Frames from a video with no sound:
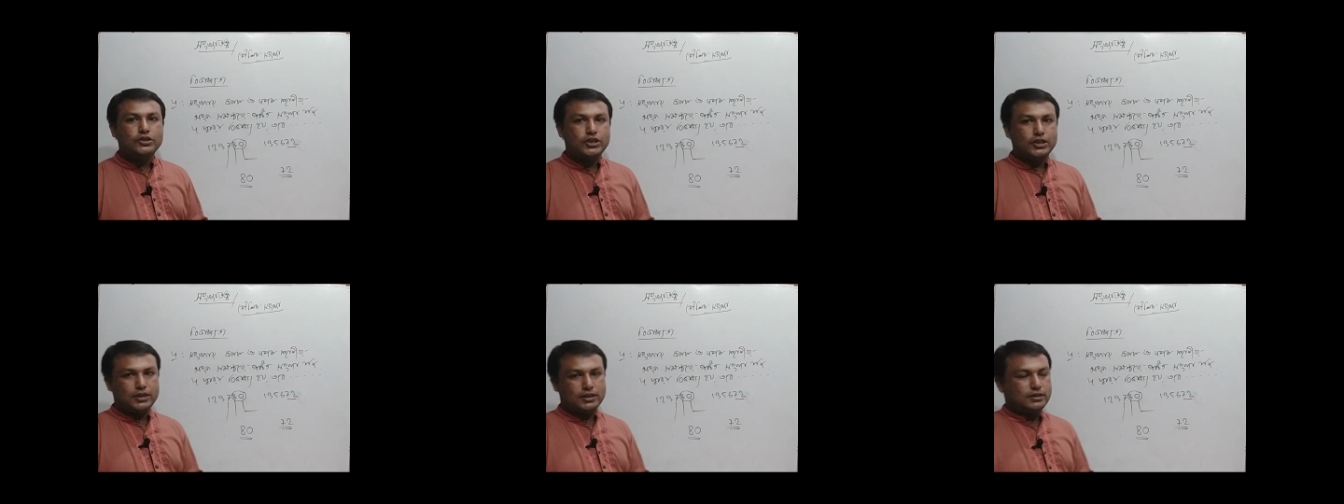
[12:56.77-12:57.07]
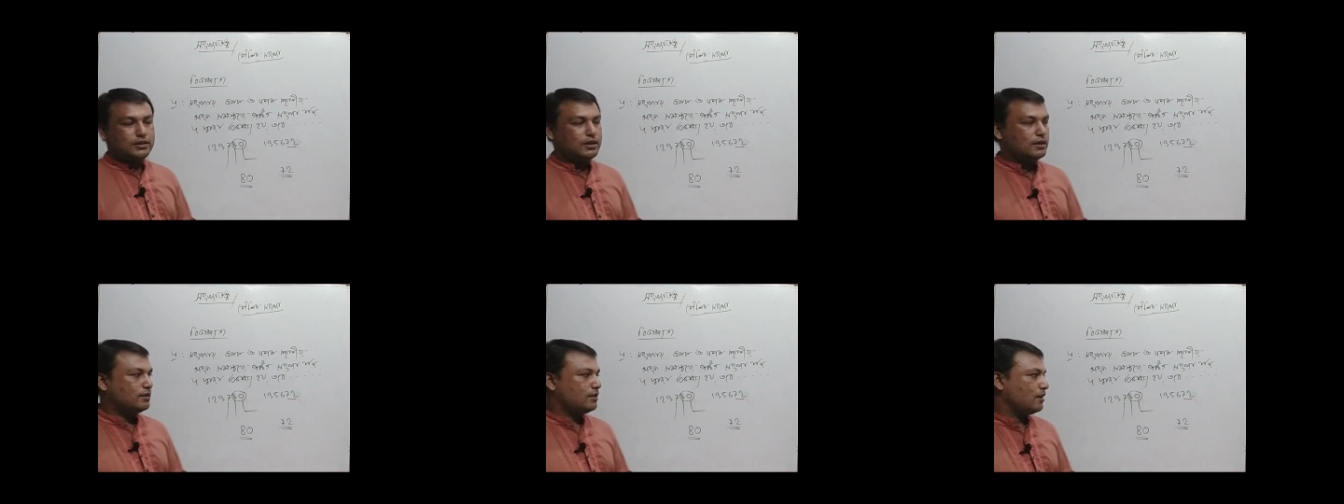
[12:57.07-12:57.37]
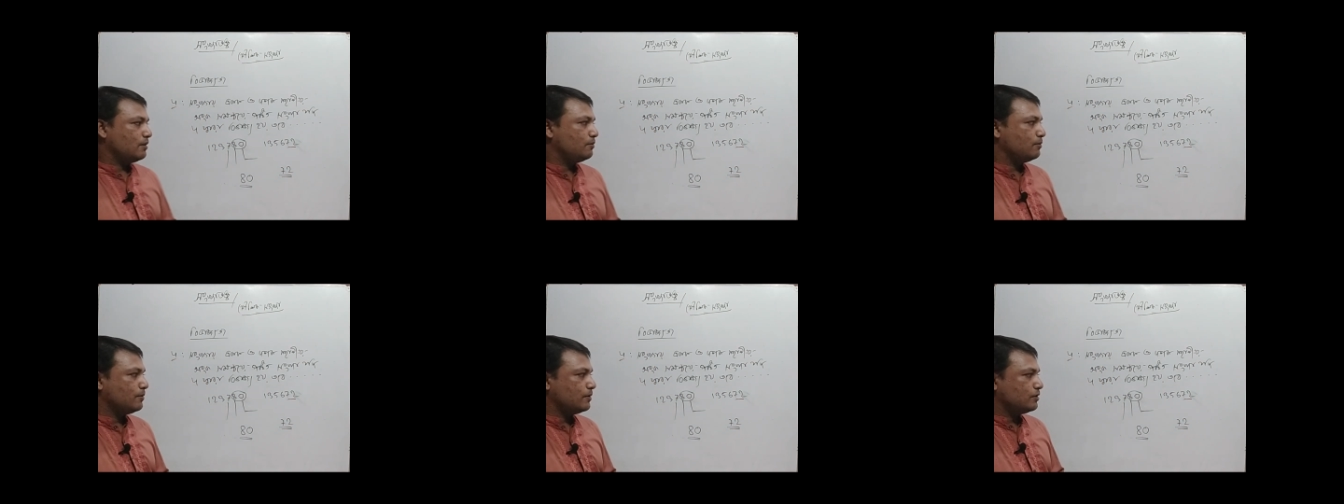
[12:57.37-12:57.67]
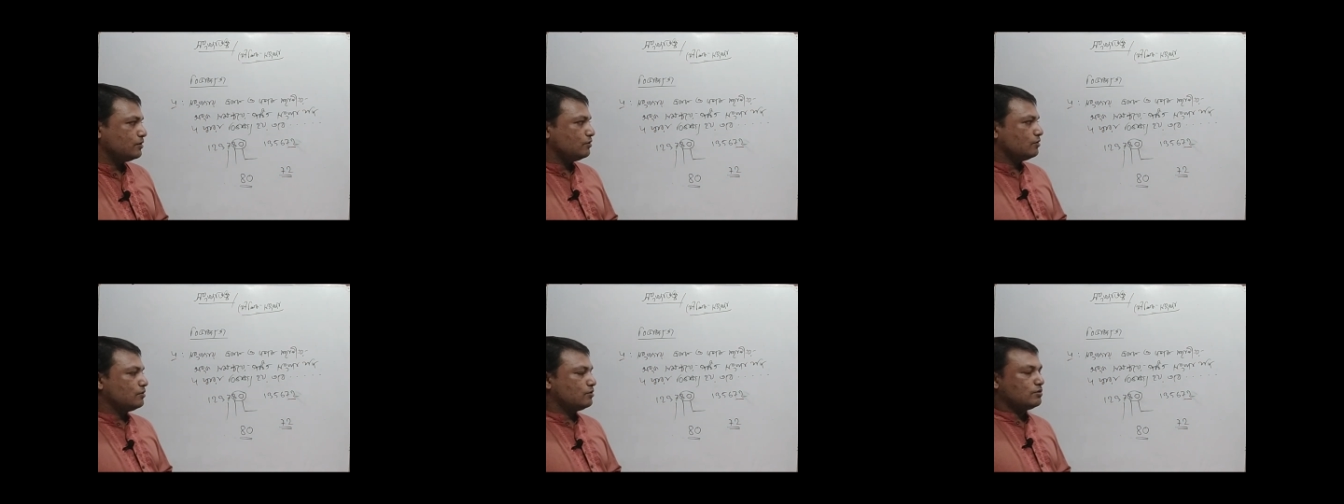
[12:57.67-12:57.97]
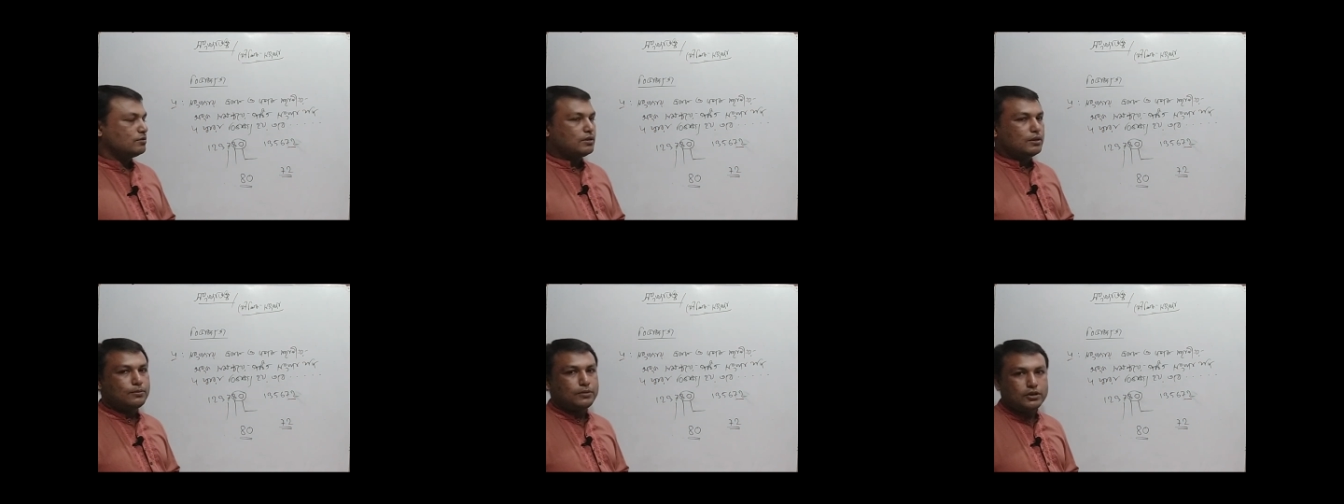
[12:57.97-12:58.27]
সেটা চার দ্বারা বিভাজ্য
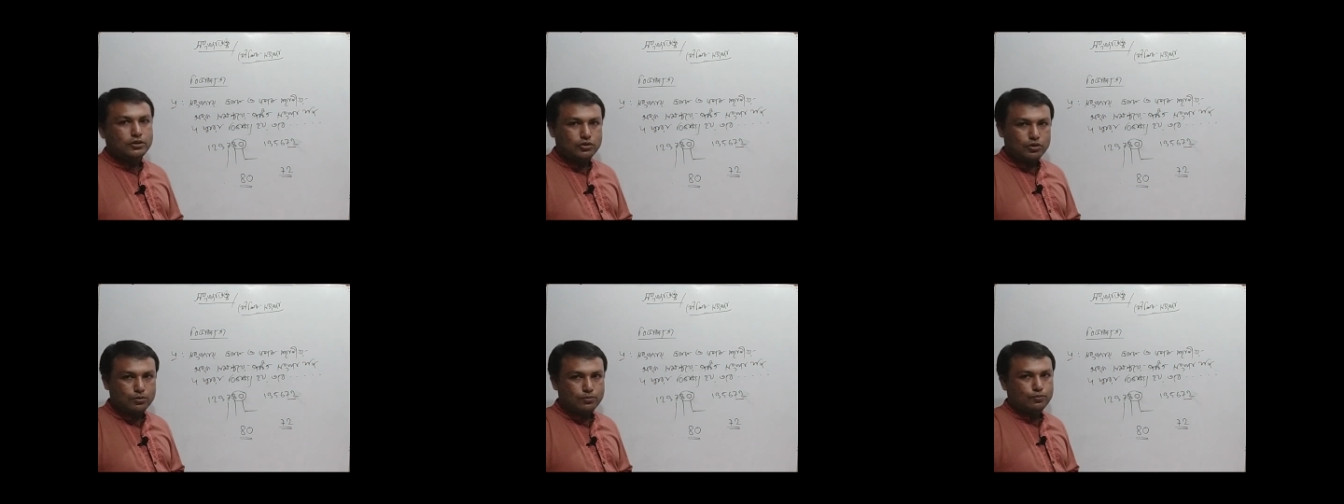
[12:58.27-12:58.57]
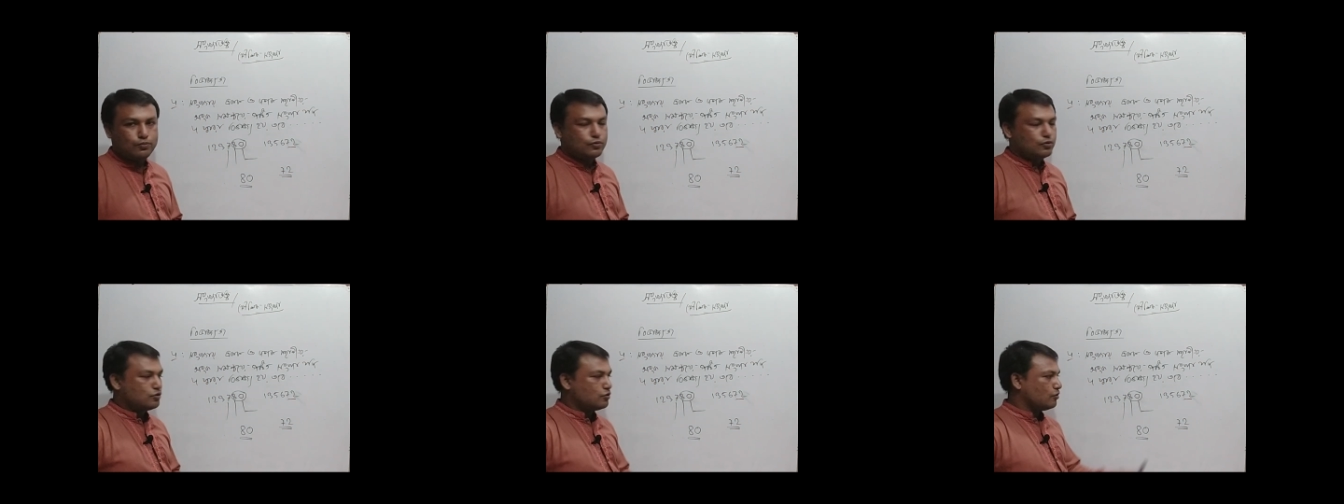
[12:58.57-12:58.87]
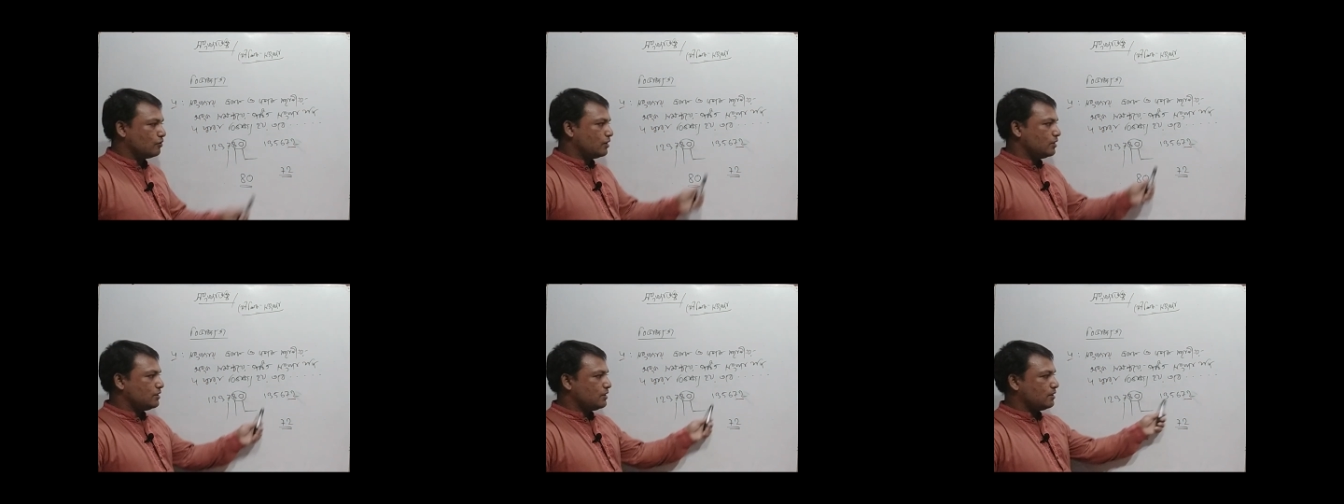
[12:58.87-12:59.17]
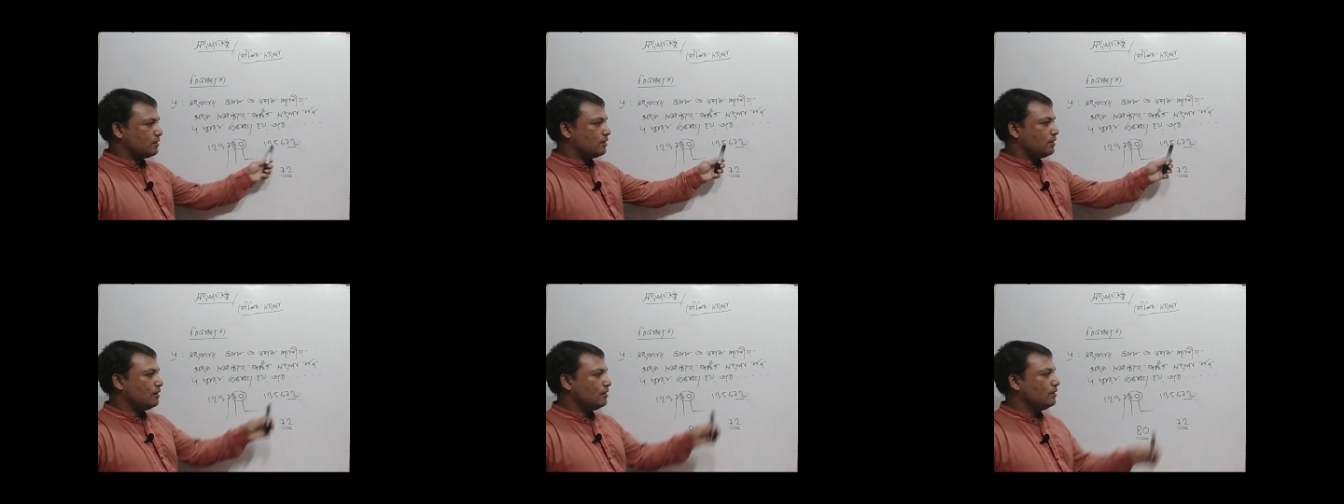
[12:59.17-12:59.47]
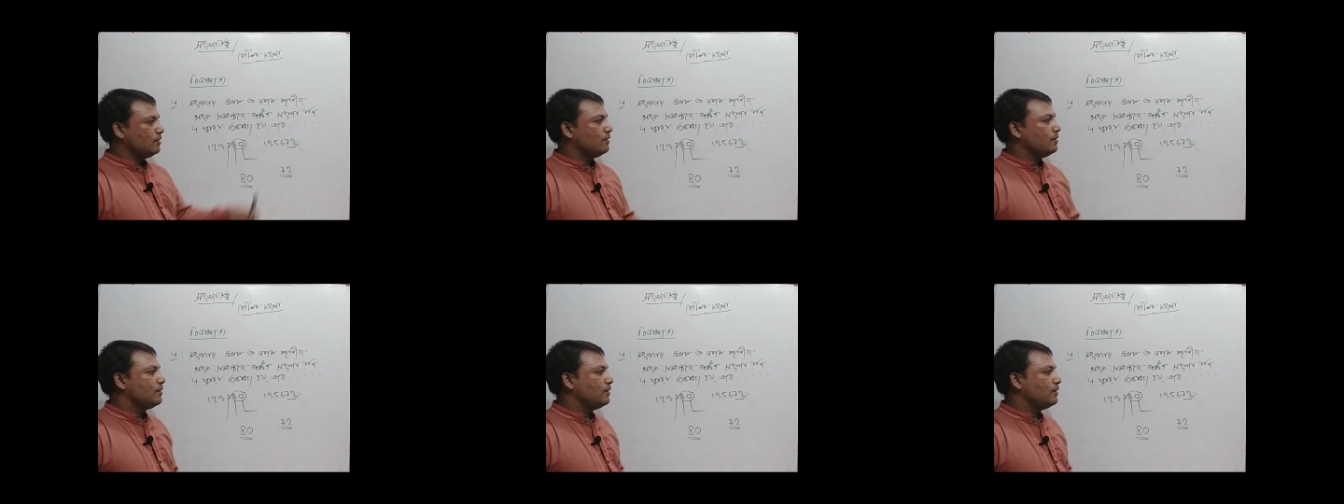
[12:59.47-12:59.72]
তার মানে সব কোনো সংখ্যা চার দ্বারা